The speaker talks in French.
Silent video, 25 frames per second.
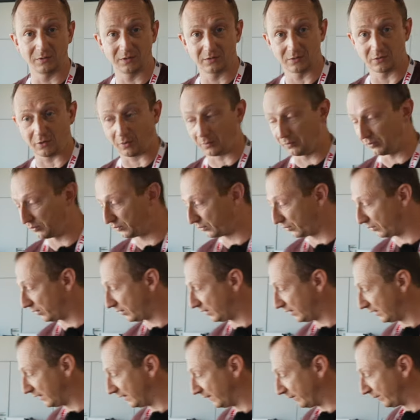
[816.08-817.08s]
Week leur moto.
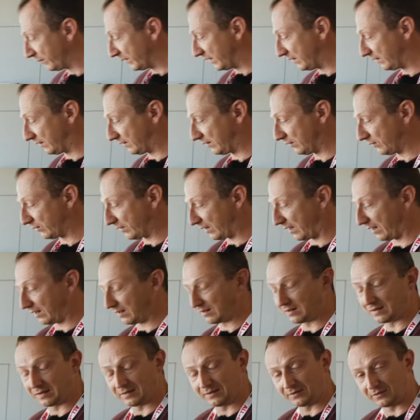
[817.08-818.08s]
Ici, on a
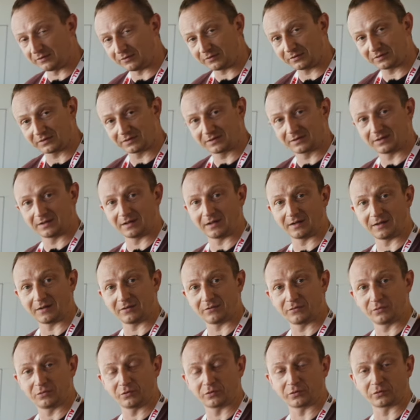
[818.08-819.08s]
un client qui a
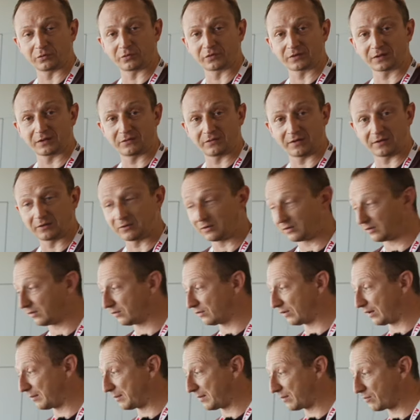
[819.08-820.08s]
voulu son Street Fighter
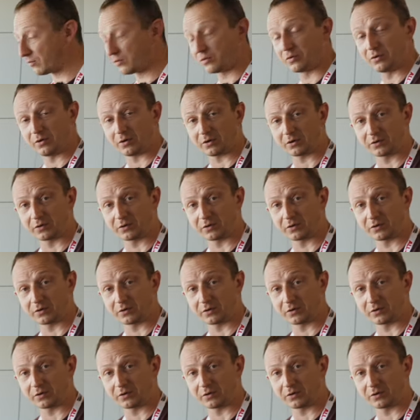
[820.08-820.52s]
de la même couleur